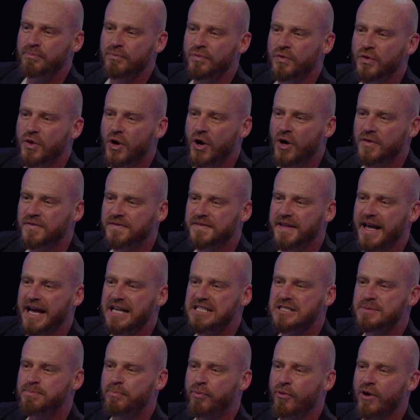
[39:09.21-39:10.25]
no te
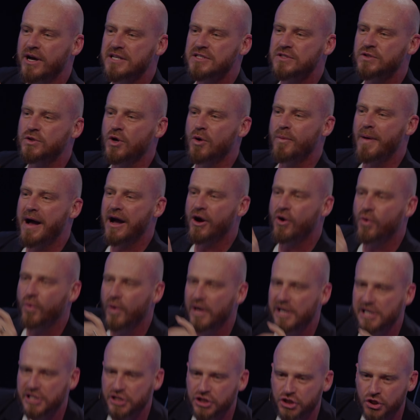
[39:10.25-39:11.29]
has puesto bajo
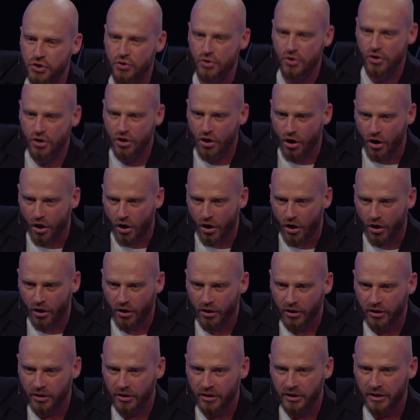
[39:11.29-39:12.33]
el
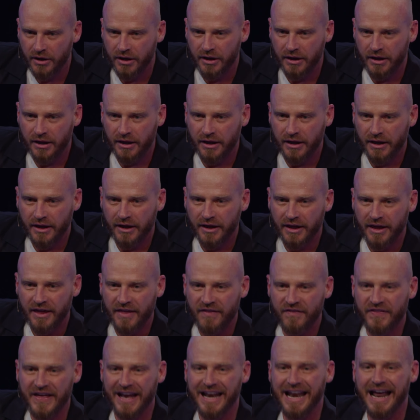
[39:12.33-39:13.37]
yugo
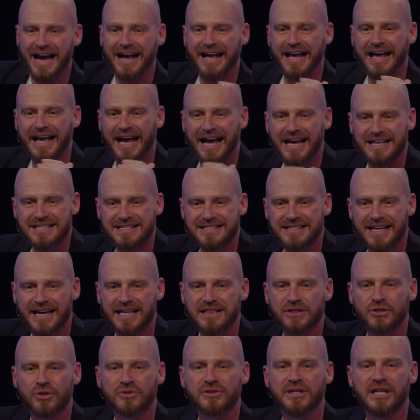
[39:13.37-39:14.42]
de la casa
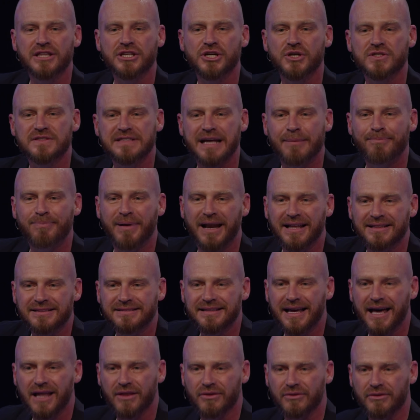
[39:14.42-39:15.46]
en donde Dios te ha
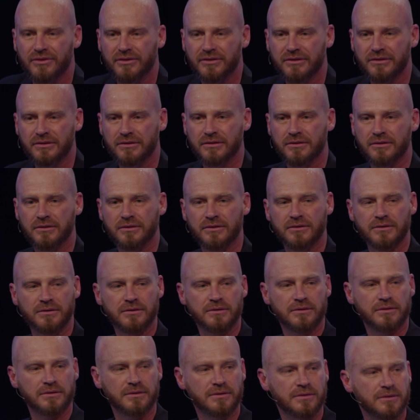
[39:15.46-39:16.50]
plantado.
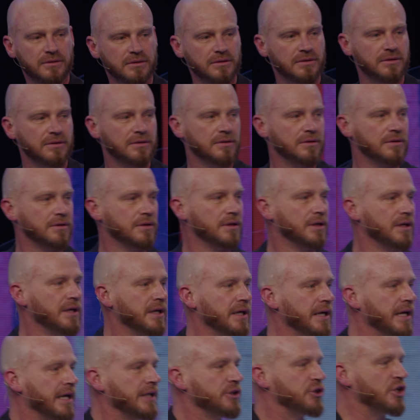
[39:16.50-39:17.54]

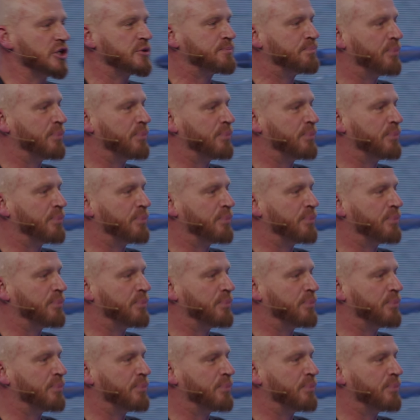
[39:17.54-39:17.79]
Entonces